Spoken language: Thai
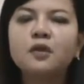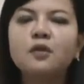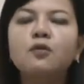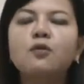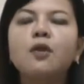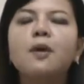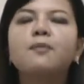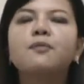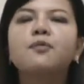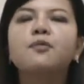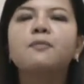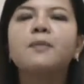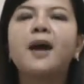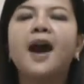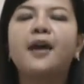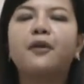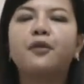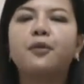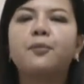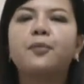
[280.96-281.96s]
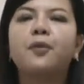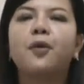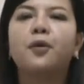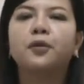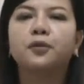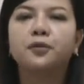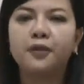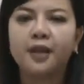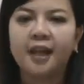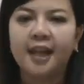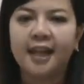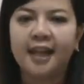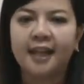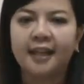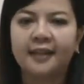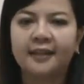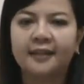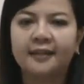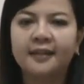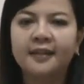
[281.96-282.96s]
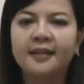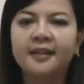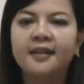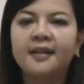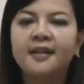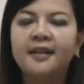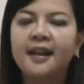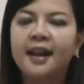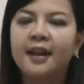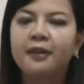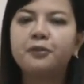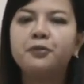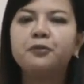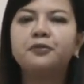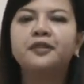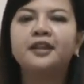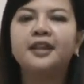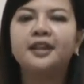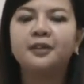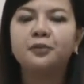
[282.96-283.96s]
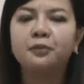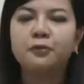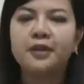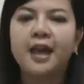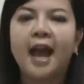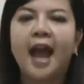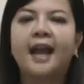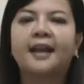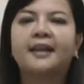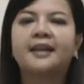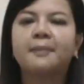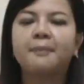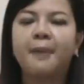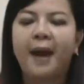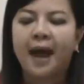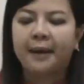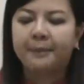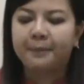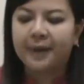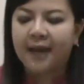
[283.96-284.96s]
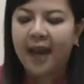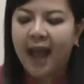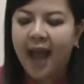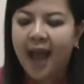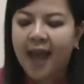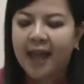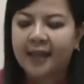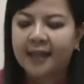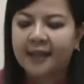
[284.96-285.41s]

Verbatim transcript: ควบคุมอารมณ์ของตัวเองแล้วทุกสิ่งทุกอย่างจะผ่านไปได้